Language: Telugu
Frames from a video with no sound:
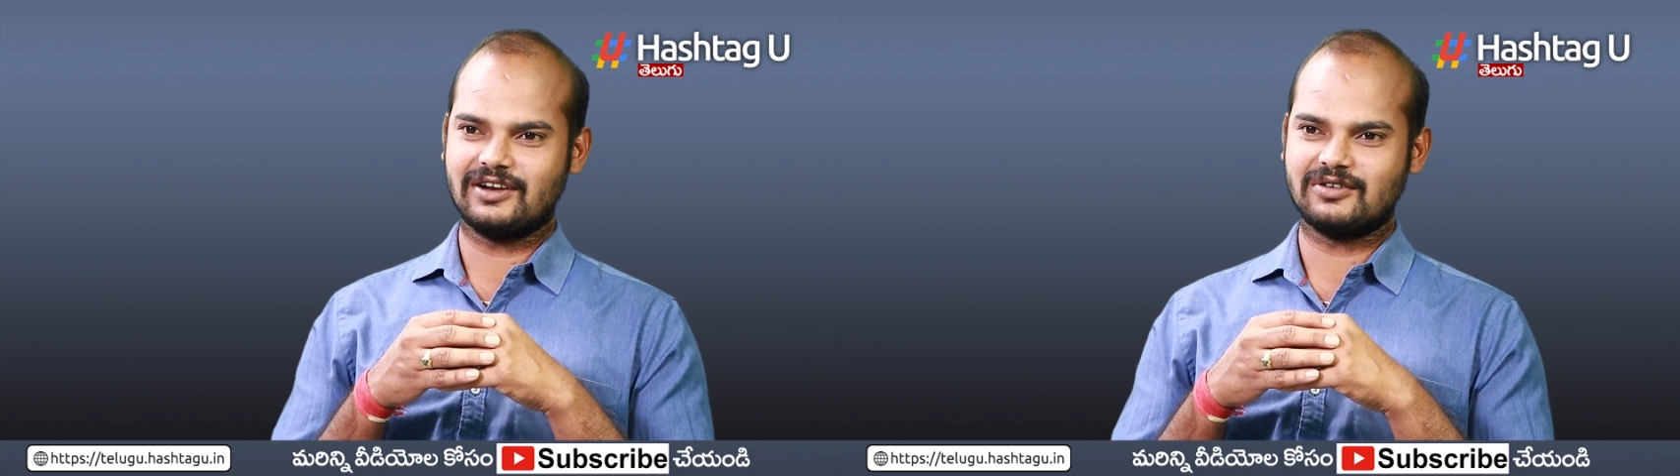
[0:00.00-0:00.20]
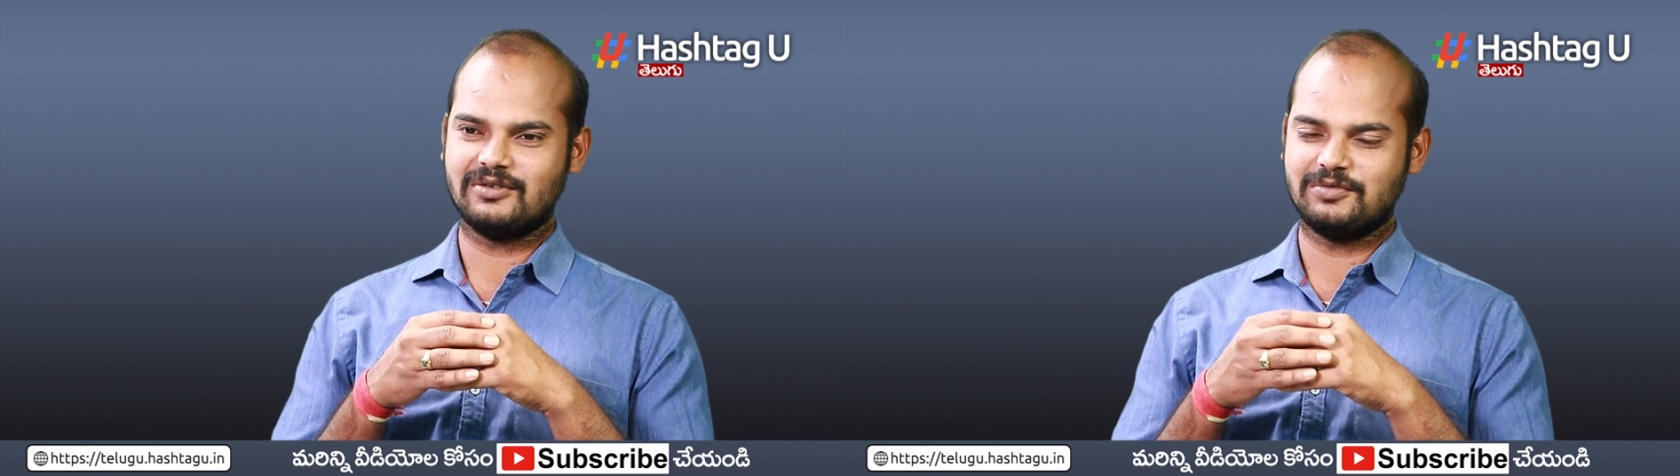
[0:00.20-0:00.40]

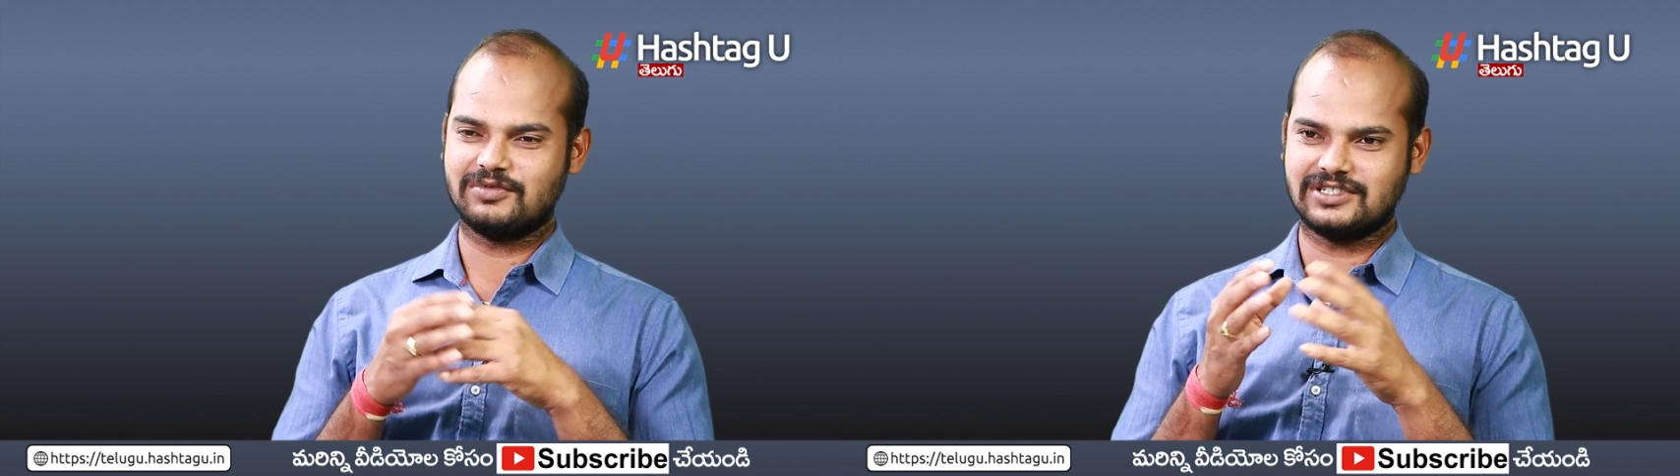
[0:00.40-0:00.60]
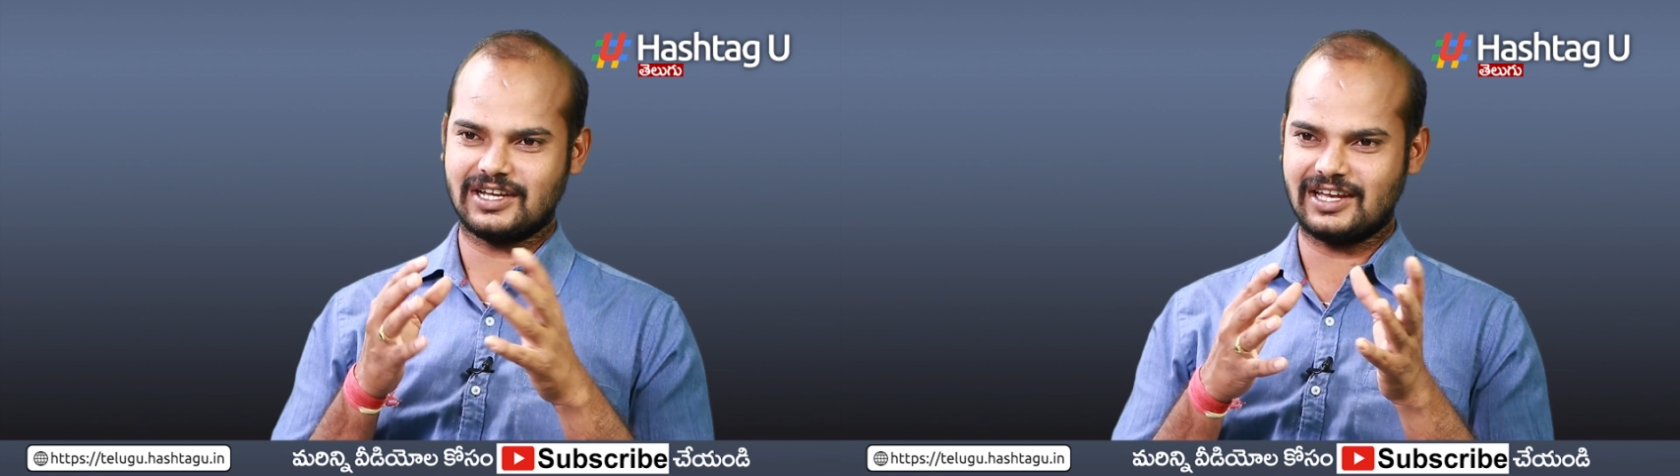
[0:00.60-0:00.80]
అనుకున్నాం
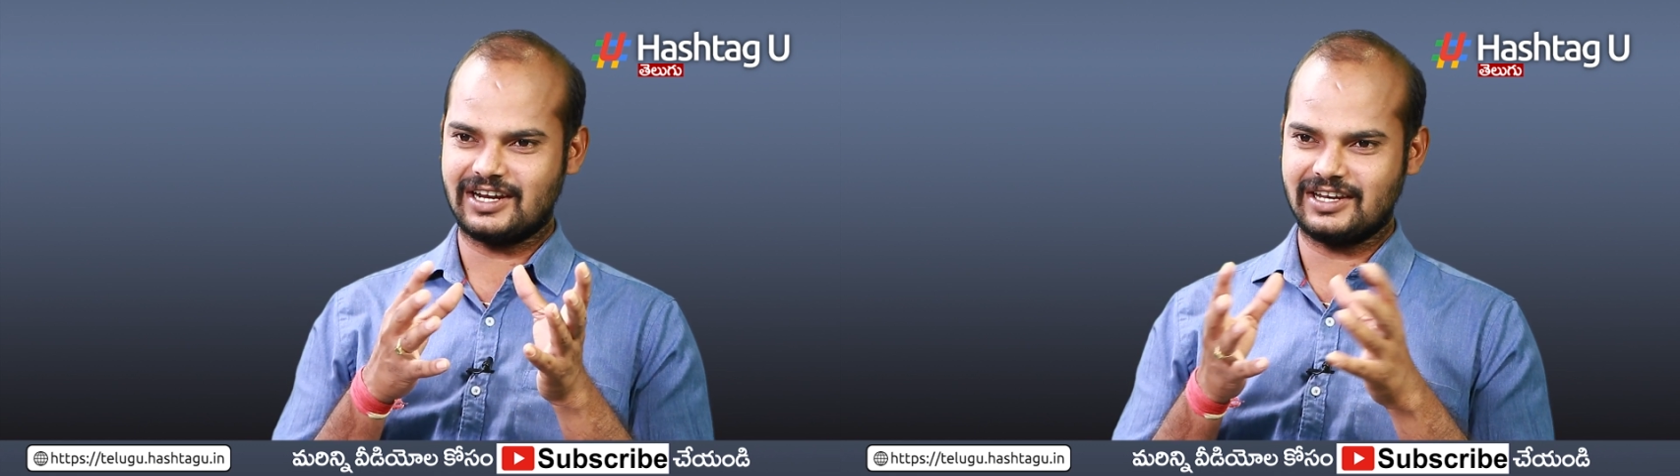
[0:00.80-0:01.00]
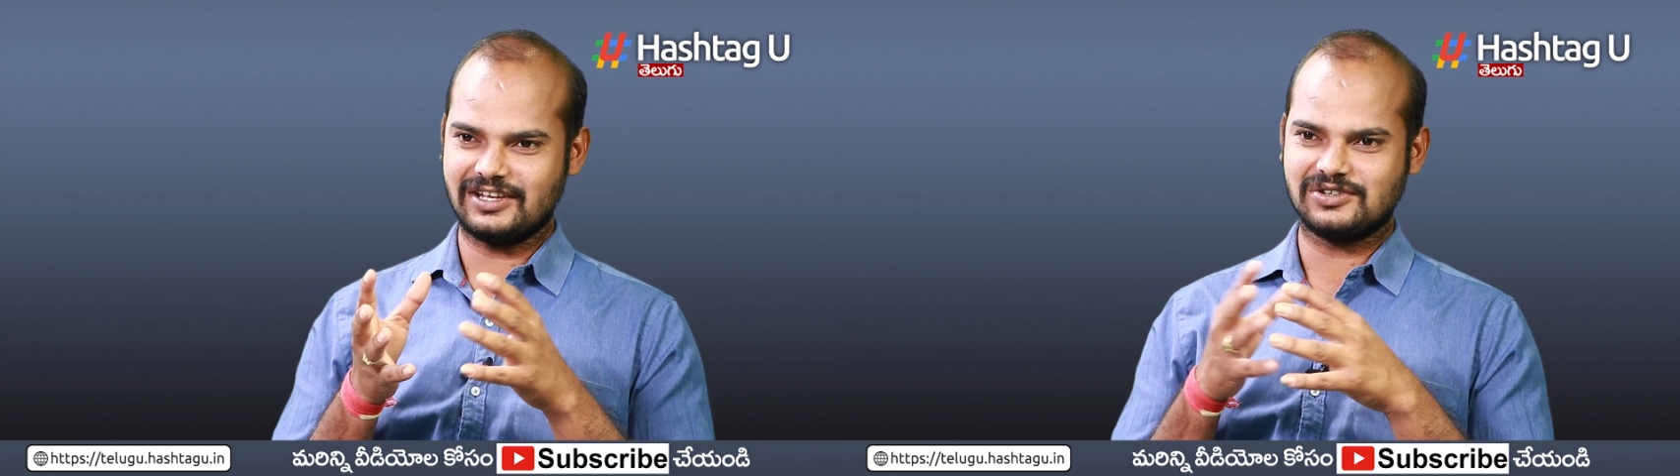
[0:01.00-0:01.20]
ఇప్పుడు
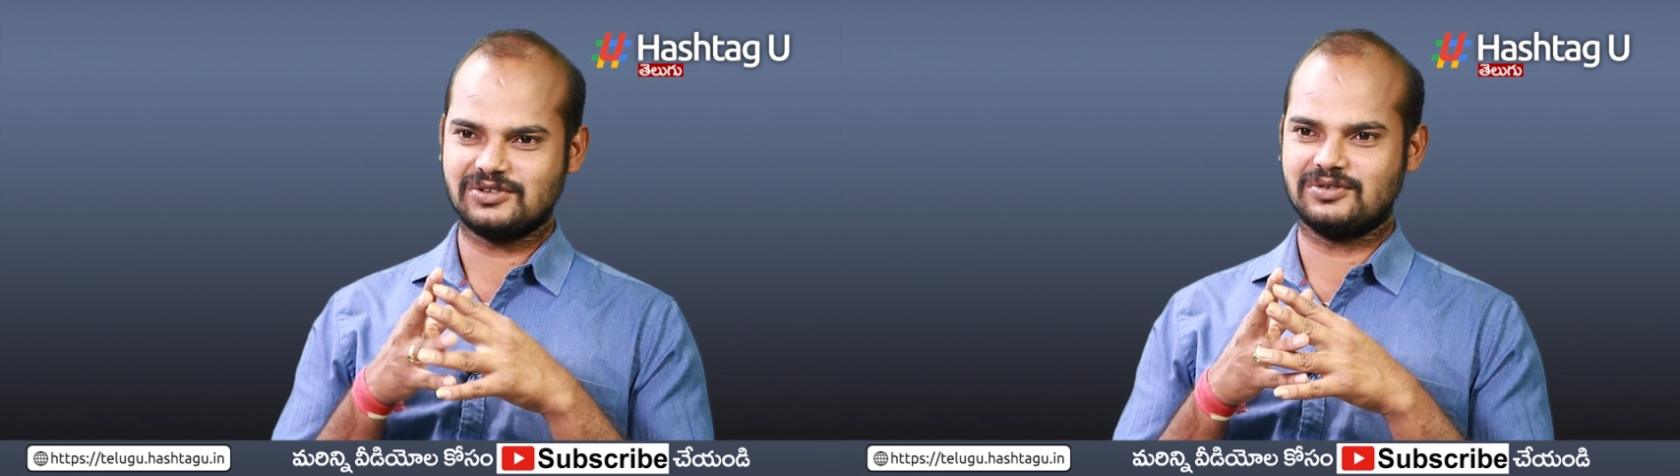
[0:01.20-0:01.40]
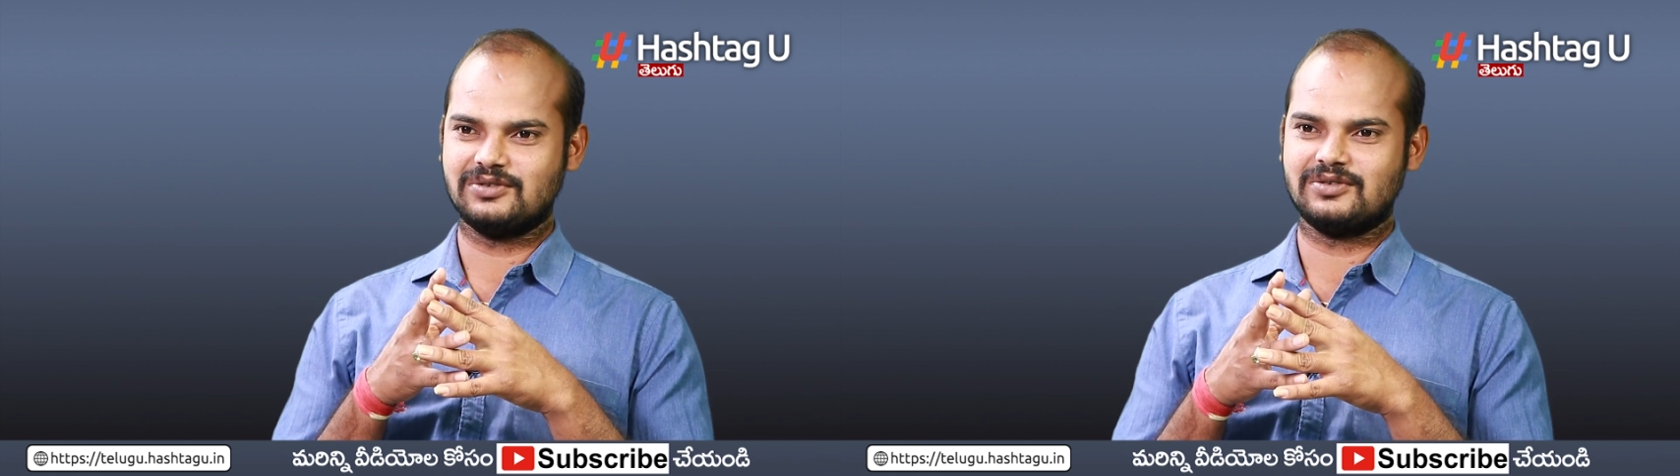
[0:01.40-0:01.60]
జగ్గారెడ్డి
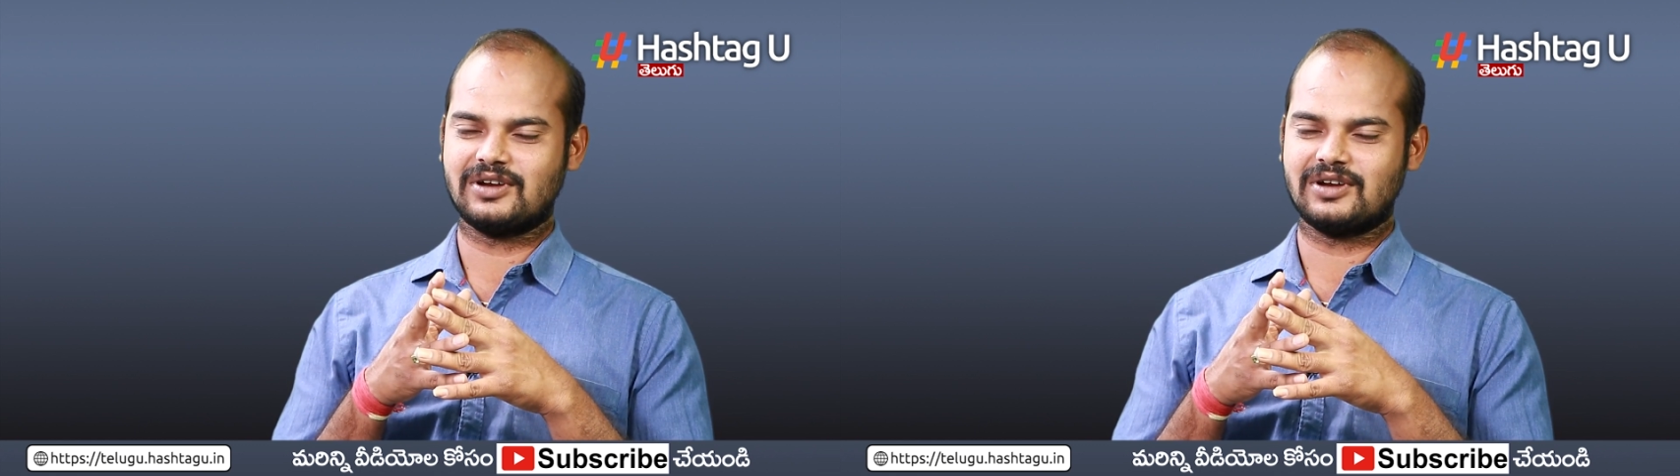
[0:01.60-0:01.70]
ఇష్యూ